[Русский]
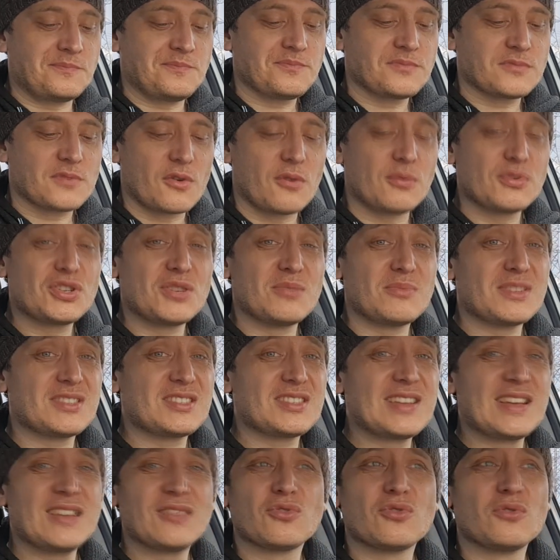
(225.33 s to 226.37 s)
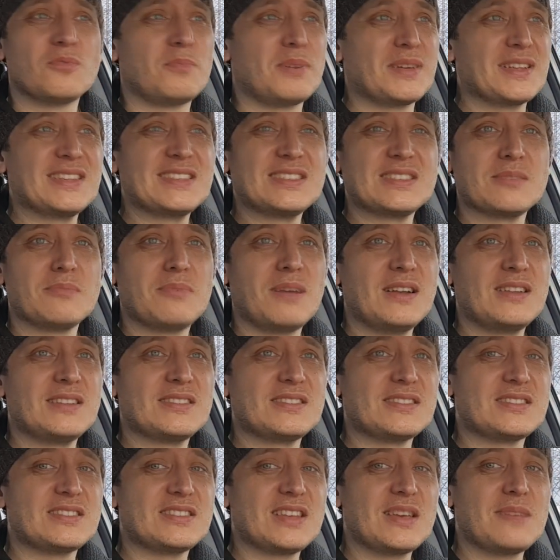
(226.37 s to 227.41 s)
В общем, оценку по десятибалльной
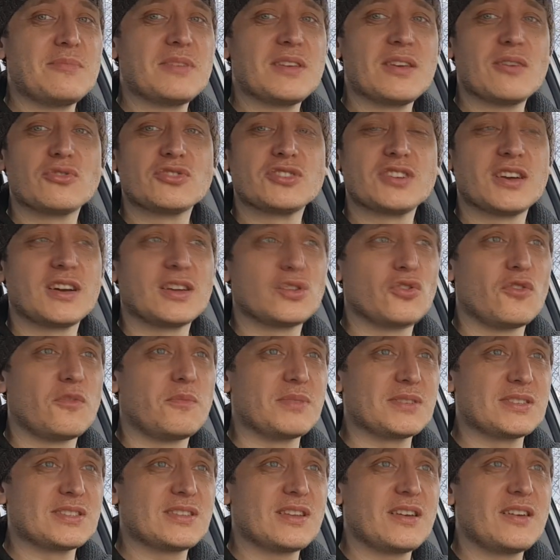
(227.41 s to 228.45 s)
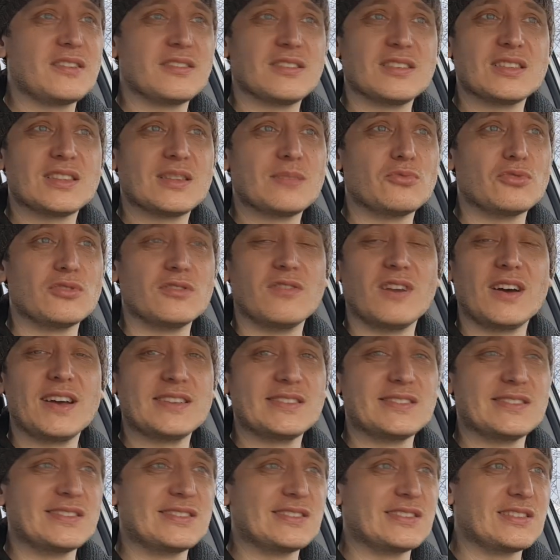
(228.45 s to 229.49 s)
системе я уже готов поставить этому 2
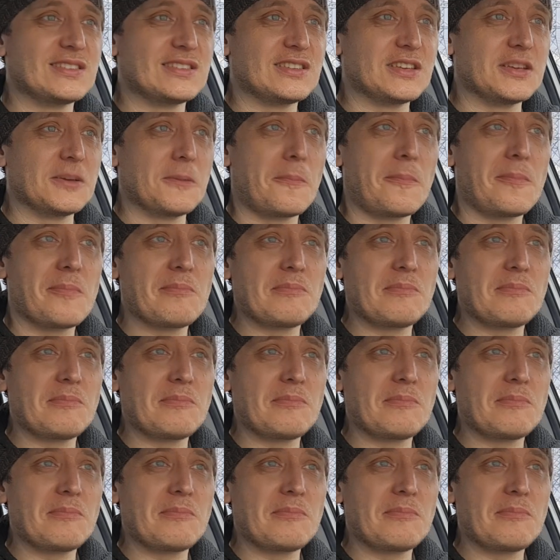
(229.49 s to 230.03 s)
из 10.